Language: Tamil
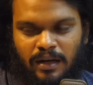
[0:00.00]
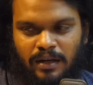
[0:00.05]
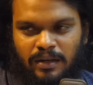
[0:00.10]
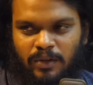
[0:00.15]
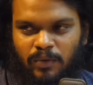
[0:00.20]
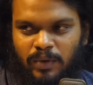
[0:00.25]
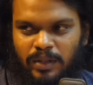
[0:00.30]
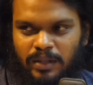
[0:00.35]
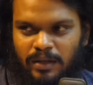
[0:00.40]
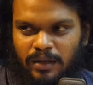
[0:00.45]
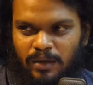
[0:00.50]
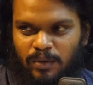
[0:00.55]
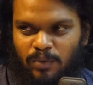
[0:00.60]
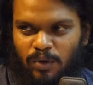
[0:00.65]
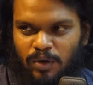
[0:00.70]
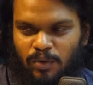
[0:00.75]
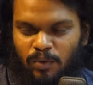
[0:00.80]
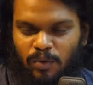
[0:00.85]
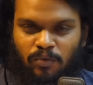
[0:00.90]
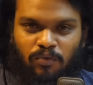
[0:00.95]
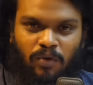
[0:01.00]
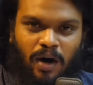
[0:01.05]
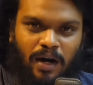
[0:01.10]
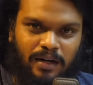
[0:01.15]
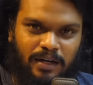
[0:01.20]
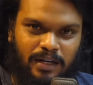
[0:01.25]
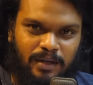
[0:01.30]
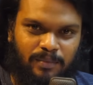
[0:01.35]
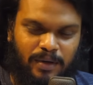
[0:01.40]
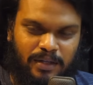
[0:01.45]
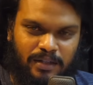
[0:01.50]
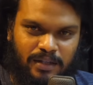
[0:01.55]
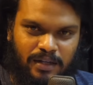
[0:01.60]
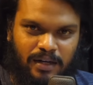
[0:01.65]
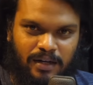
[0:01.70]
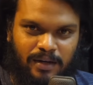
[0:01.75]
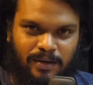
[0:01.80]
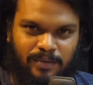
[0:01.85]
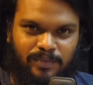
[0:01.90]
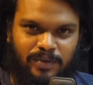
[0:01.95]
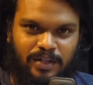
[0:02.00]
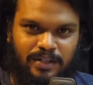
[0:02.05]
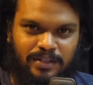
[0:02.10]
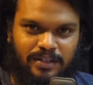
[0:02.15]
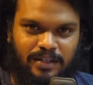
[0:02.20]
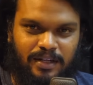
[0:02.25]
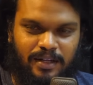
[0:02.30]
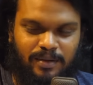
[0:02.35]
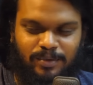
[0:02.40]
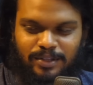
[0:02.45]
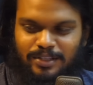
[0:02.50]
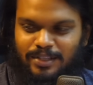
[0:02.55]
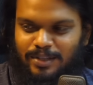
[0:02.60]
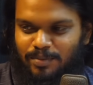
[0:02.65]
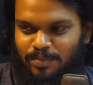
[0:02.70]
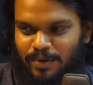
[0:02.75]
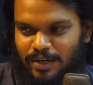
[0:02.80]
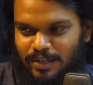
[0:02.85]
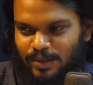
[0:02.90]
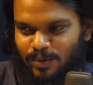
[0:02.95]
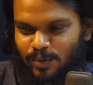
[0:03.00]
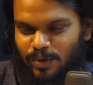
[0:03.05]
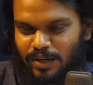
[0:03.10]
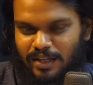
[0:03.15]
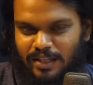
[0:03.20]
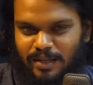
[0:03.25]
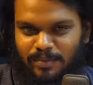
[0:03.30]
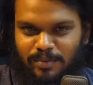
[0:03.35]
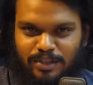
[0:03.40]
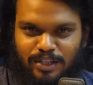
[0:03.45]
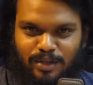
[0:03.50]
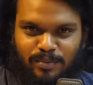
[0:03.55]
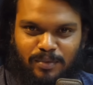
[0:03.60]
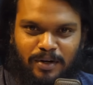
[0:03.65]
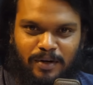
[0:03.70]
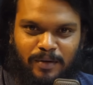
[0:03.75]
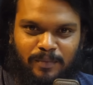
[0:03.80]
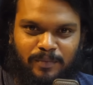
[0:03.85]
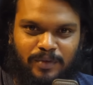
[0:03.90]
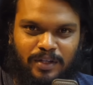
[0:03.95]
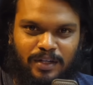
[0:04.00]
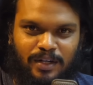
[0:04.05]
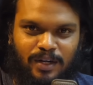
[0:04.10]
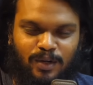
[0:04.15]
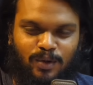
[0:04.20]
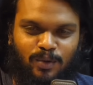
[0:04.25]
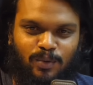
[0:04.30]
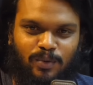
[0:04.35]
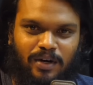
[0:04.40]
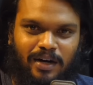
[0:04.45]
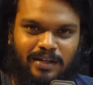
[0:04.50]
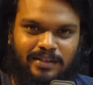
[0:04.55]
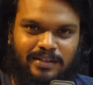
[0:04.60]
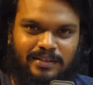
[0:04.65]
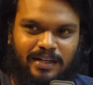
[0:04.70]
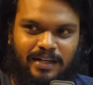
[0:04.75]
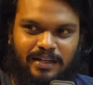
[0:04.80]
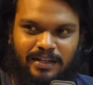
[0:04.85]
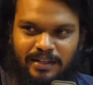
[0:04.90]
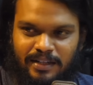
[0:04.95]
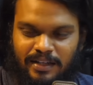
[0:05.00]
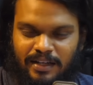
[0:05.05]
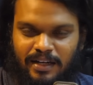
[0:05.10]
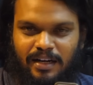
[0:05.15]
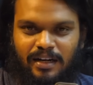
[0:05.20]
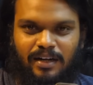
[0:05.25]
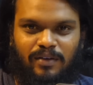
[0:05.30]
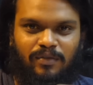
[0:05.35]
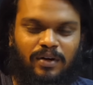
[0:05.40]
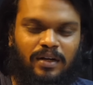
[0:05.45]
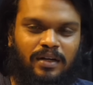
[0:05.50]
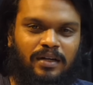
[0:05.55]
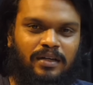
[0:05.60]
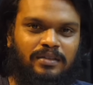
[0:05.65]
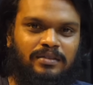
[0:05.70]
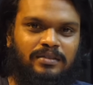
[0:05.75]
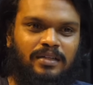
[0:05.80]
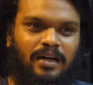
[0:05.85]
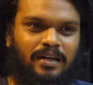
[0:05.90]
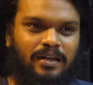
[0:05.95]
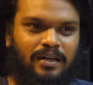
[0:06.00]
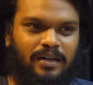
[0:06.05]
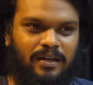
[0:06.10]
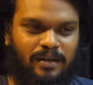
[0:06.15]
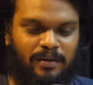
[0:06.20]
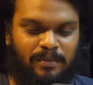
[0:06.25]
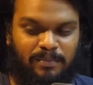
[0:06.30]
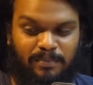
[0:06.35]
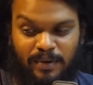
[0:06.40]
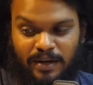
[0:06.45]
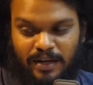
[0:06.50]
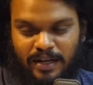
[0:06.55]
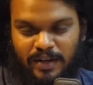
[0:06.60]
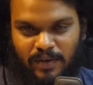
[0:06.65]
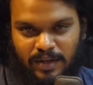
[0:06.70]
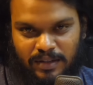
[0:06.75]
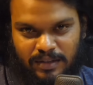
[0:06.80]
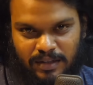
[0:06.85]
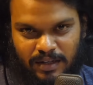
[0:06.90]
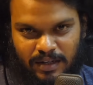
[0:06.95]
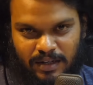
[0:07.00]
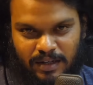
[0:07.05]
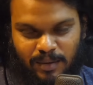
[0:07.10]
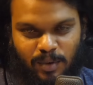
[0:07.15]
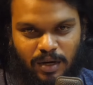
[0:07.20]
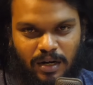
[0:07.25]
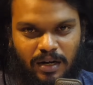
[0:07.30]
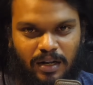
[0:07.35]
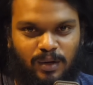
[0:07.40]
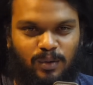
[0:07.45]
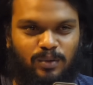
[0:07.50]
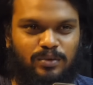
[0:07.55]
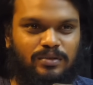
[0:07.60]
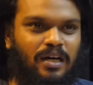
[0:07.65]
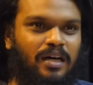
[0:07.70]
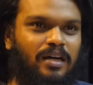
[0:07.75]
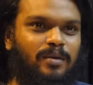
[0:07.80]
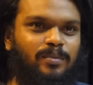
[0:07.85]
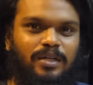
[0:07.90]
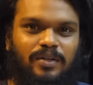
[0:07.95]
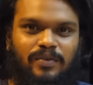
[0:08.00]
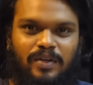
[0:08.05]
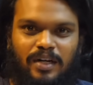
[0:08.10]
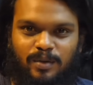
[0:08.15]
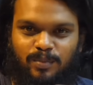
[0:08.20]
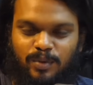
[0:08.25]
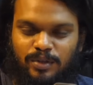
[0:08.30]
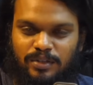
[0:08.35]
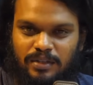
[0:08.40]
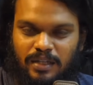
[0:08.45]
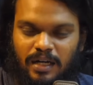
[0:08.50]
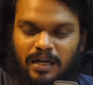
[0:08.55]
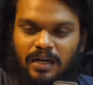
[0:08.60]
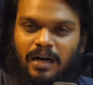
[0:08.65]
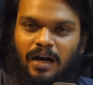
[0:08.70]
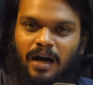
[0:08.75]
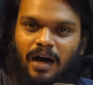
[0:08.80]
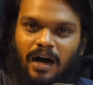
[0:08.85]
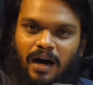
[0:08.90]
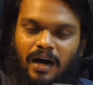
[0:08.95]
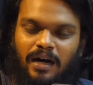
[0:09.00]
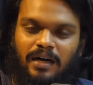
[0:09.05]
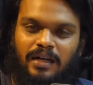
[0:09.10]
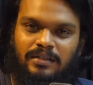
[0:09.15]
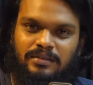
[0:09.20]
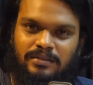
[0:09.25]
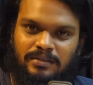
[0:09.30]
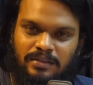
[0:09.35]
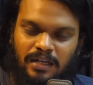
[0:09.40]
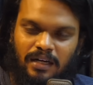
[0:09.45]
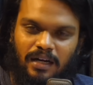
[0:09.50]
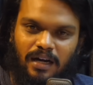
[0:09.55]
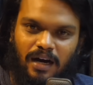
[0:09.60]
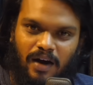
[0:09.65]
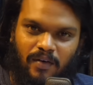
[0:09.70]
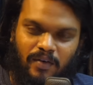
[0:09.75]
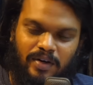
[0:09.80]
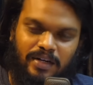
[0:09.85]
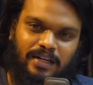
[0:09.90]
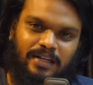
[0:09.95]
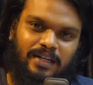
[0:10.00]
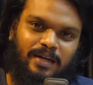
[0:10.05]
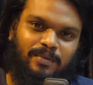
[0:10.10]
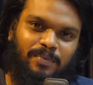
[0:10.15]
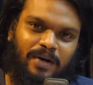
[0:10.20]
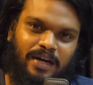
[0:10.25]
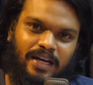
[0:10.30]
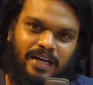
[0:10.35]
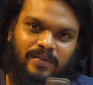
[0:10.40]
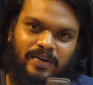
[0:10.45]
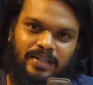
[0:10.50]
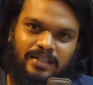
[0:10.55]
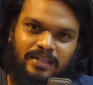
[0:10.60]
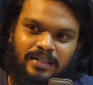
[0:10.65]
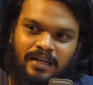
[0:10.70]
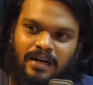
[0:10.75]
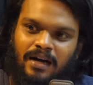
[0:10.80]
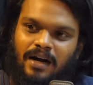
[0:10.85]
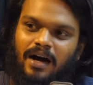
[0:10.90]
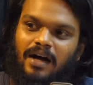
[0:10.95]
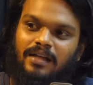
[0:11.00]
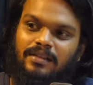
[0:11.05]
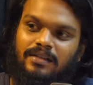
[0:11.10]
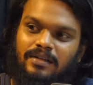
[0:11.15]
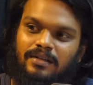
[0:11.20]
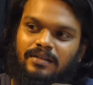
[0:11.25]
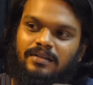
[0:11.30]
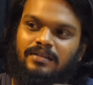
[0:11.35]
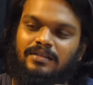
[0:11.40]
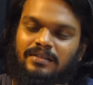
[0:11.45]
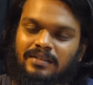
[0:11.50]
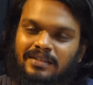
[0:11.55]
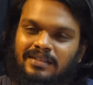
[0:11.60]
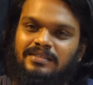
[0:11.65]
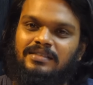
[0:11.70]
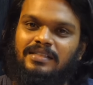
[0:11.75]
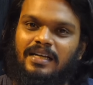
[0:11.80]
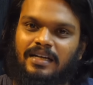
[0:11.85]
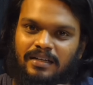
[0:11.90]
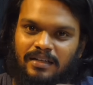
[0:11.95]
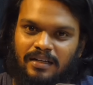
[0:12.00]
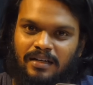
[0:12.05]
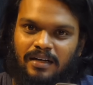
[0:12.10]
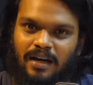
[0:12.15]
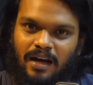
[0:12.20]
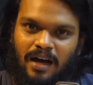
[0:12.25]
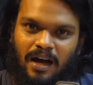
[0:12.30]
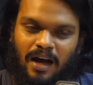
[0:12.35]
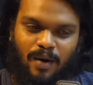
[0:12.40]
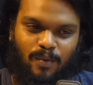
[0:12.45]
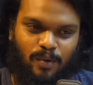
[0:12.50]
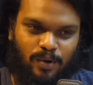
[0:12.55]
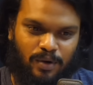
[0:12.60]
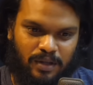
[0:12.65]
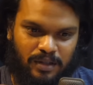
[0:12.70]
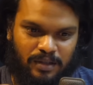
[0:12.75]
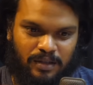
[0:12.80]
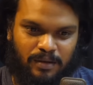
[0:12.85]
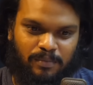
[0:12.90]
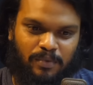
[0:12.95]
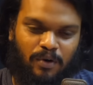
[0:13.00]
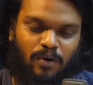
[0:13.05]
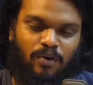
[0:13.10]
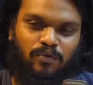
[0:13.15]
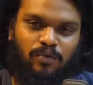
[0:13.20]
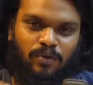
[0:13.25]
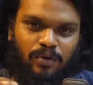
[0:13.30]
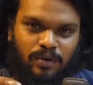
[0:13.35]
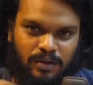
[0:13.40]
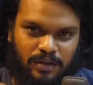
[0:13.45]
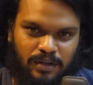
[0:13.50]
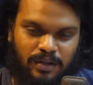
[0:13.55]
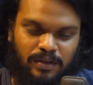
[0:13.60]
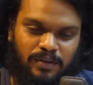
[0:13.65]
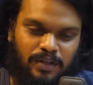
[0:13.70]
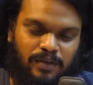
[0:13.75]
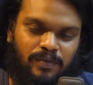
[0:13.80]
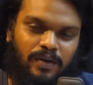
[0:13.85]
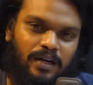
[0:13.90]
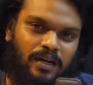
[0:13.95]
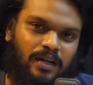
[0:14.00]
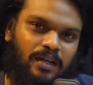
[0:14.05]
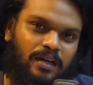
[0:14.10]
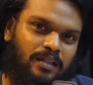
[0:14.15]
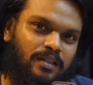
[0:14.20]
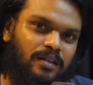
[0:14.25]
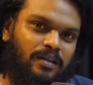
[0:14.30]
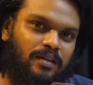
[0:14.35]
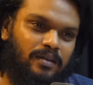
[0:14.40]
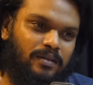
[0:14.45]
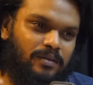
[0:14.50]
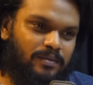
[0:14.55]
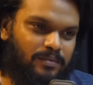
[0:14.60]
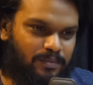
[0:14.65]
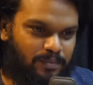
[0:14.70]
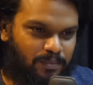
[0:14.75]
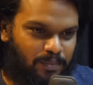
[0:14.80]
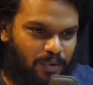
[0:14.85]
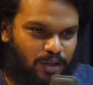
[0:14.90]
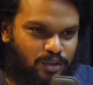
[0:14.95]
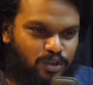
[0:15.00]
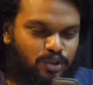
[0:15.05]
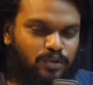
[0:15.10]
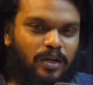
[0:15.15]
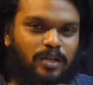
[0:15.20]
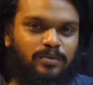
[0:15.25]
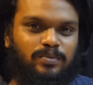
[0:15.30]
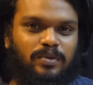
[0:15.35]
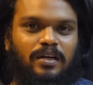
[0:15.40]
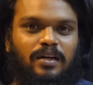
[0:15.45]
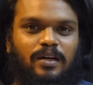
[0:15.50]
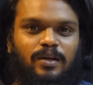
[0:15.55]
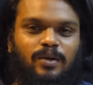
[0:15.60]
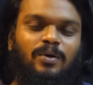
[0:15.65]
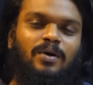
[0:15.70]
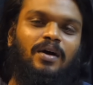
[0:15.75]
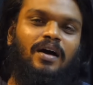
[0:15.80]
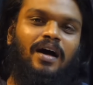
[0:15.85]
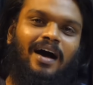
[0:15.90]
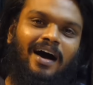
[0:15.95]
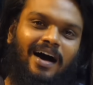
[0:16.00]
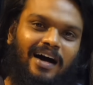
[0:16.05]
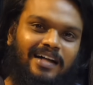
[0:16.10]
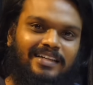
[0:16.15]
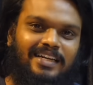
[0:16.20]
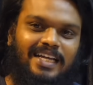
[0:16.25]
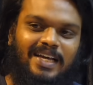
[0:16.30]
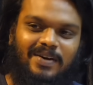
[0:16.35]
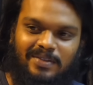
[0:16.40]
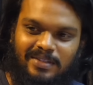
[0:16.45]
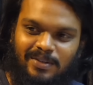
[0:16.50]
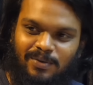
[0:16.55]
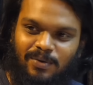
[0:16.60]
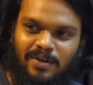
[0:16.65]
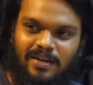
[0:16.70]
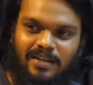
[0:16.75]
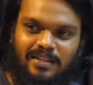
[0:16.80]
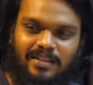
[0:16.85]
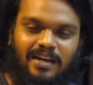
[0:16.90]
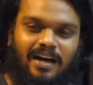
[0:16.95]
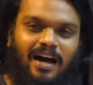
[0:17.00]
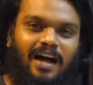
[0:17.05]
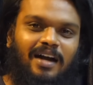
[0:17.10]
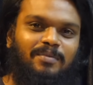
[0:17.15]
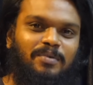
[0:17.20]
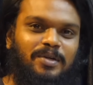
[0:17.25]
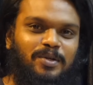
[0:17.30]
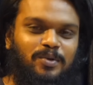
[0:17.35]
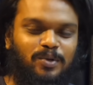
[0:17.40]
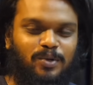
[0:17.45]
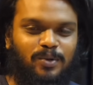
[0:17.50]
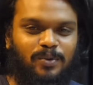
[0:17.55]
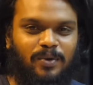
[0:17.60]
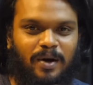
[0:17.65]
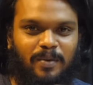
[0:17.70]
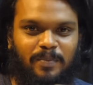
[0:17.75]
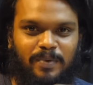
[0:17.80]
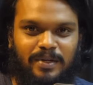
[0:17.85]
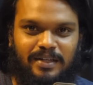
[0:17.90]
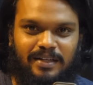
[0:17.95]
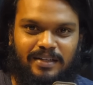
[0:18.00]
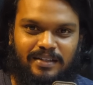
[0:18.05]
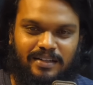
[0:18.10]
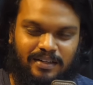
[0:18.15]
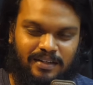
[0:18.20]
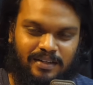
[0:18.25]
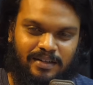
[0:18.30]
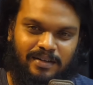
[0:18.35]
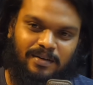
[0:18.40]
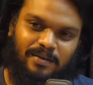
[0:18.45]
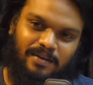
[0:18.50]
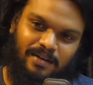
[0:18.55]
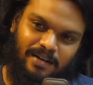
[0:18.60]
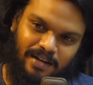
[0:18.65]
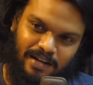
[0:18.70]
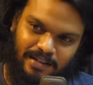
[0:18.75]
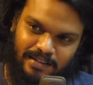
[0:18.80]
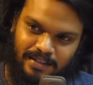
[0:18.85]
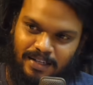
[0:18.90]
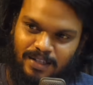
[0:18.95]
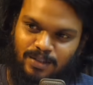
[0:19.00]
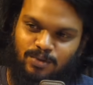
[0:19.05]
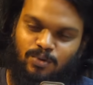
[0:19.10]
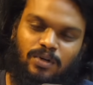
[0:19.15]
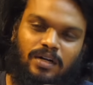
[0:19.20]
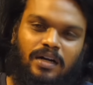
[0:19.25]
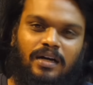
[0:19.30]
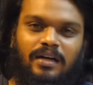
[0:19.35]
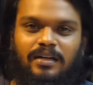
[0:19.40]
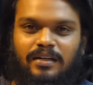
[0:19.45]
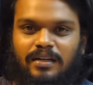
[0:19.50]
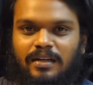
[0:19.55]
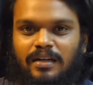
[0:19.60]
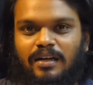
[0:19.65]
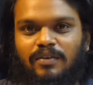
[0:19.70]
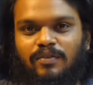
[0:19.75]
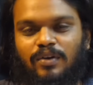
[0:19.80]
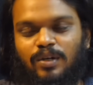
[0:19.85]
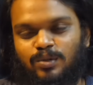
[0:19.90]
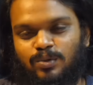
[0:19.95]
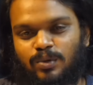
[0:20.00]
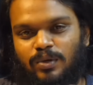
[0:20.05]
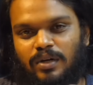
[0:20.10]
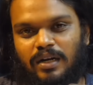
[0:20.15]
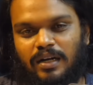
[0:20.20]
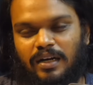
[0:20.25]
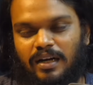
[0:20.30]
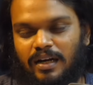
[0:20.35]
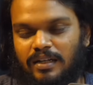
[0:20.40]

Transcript: இது வந்து ஒரு ஒரு வார்னிங் மாதிரி தான் நான் எடுத்துக்கிறேன் மீன்ஸ் இது படத்தில் உள்ள கதாபாத்திரமாக இருக்கட்டும் அதை தாண்டி ரியல் லைஃப்பில் சாருக்கு பகையை வளர்த்துக்கிற நபர்களாக இருக்கட்டும் சார் ரொம்ப டிவைனான பர்சன் தான் ஆனால் ஸ்டில் அவர்கிட்ட பகையை வளர்த்துக்கிட்டா அந்த டிசைன் அவரோட அந்த பவர்ஃபுல் டி டிவைனான அந்த பாசிட்டிவ் வைப்ஸாக இருக்கட்டும் அதிலே வந்து உங்களை அதை காலி பண்ணி விட்டுரும் அப்படிங்கிறத கதையிலையும் சொல்கிறாங்க ரியல் லைஃப்லையும் சொல்கிறாங்க